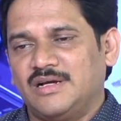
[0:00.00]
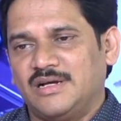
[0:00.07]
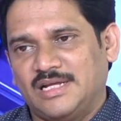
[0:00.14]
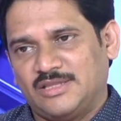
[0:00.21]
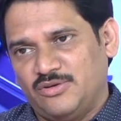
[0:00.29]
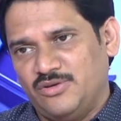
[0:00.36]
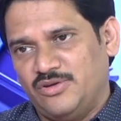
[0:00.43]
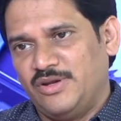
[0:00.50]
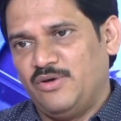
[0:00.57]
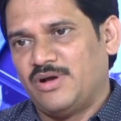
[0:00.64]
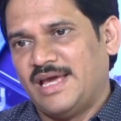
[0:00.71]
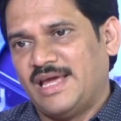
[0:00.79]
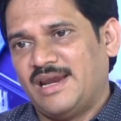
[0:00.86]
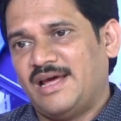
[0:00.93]
గతంలోనే
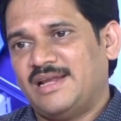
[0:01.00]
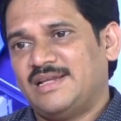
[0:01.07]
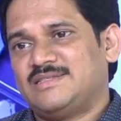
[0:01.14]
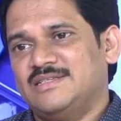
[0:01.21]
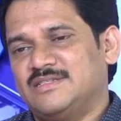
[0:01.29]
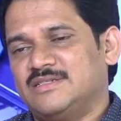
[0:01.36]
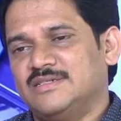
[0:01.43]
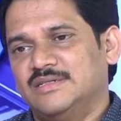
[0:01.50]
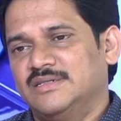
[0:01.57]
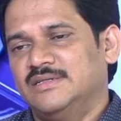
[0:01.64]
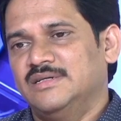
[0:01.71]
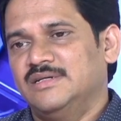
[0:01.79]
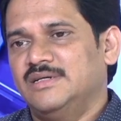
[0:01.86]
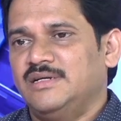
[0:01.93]
ఒక ఎనాలిసిస్
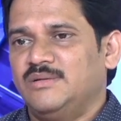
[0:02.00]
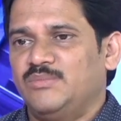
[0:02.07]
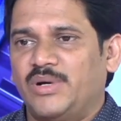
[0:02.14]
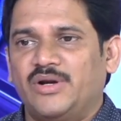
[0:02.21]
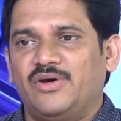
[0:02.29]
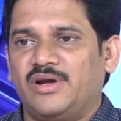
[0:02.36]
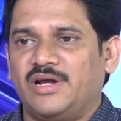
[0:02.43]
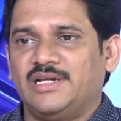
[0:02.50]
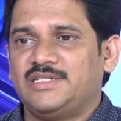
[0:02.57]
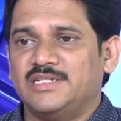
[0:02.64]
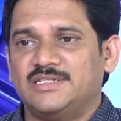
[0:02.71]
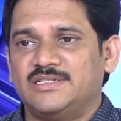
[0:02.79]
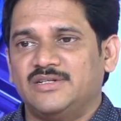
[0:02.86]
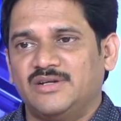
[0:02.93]
మనోహర్ గారు
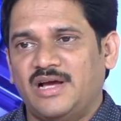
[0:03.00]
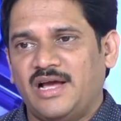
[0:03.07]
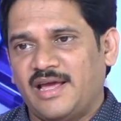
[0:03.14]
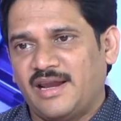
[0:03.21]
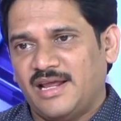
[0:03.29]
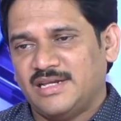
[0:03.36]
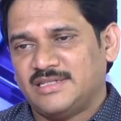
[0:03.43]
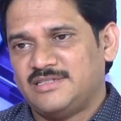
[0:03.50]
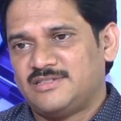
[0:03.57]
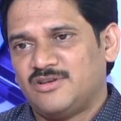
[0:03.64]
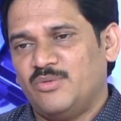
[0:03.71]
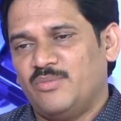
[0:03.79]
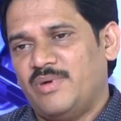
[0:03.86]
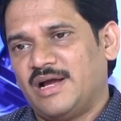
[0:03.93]
చేశారు ఆ ఎనాలిసిస్లో hmm.